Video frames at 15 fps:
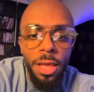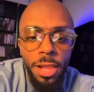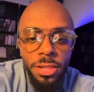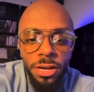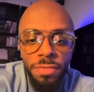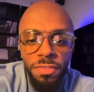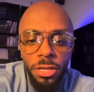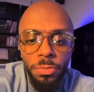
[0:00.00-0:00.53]

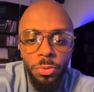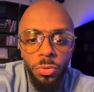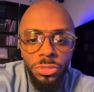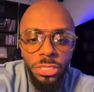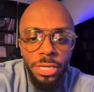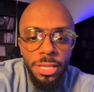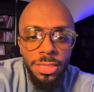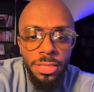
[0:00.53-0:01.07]
رفع
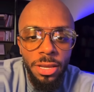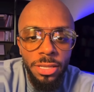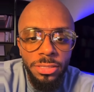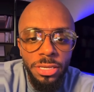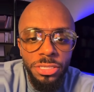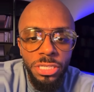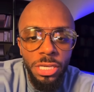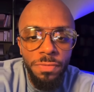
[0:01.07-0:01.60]
البروتين أثناء
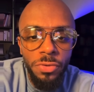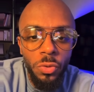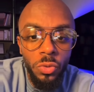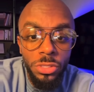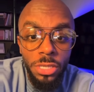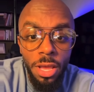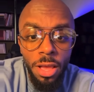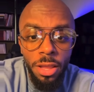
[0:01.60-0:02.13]
التنشيف
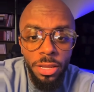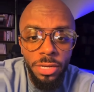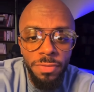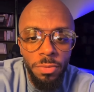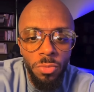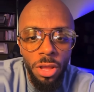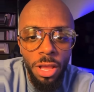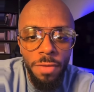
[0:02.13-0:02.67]
يساعد في
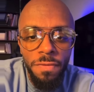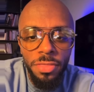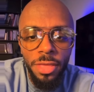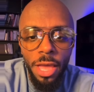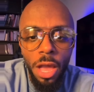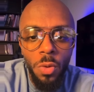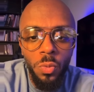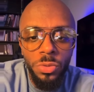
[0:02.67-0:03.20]
المحافظة
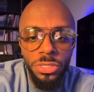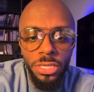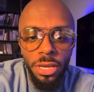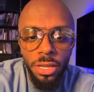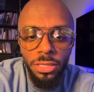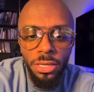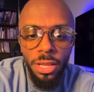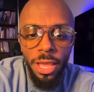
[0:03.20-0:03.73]
أو
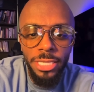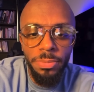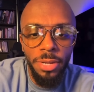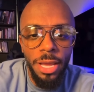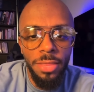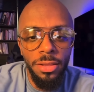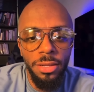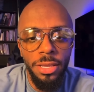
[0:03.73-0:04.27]
زيادة الحجم
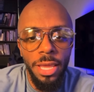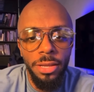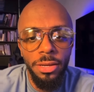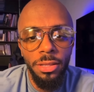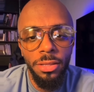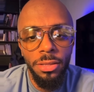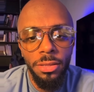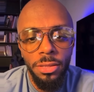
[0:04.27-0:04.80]
العضلي
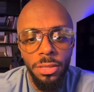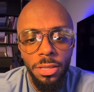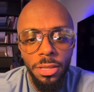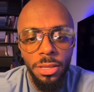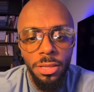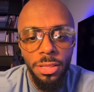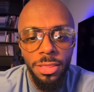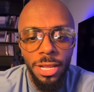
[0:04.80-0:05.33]
يعني
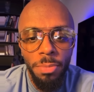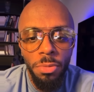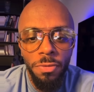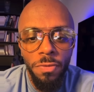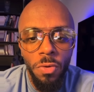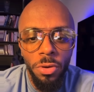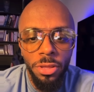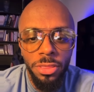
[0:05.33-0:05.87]
ضربة
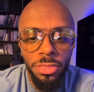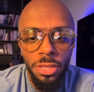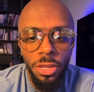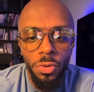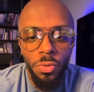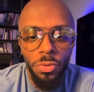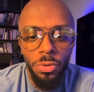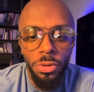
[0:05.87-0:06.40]
فوق
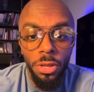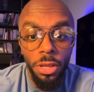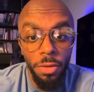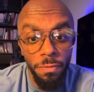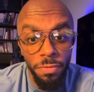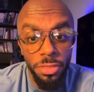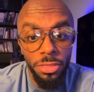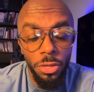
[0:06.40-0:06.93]
اثنين آه،
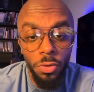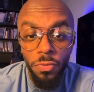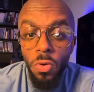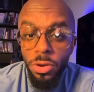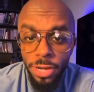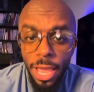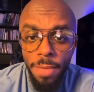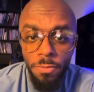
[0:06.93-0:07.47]
في اثنين
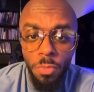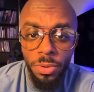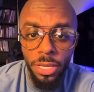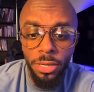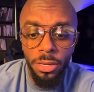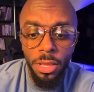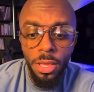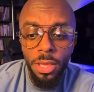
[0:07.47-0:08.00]
وفوق نعم
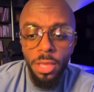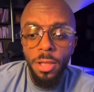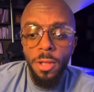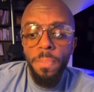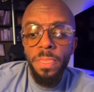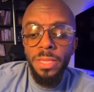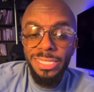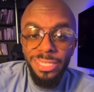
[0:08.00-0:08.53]
ممكن
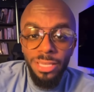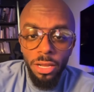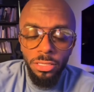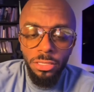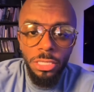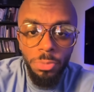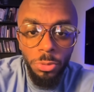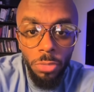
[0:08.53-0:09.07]

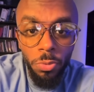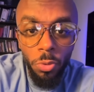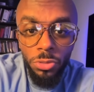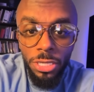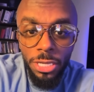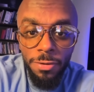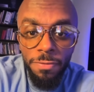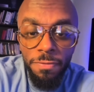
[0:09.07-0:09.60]
زيادة نسبة
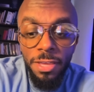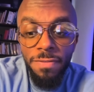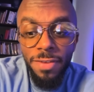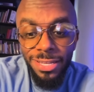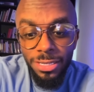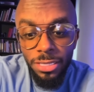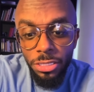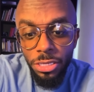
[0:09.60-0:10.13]
البروتين في
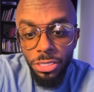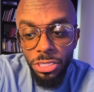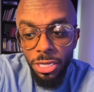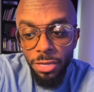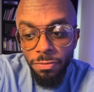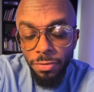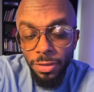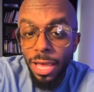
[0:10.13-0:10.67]
فترة
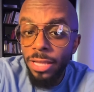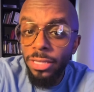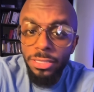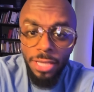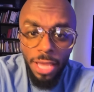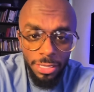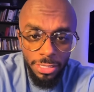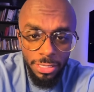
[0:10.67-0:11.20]
التنشيف قد
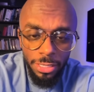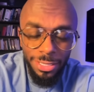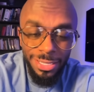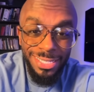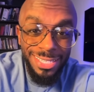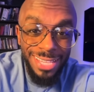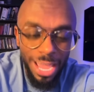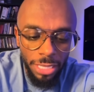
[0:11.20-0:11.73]
تعطي
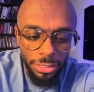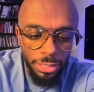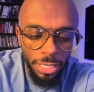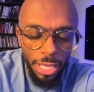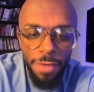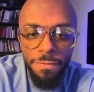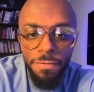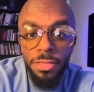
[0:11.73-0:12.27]

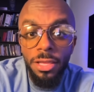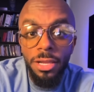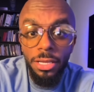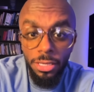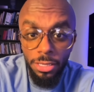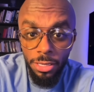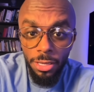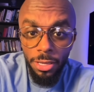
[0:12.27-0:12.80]
تعطي
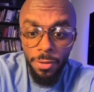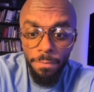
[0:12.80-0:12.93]
افضليه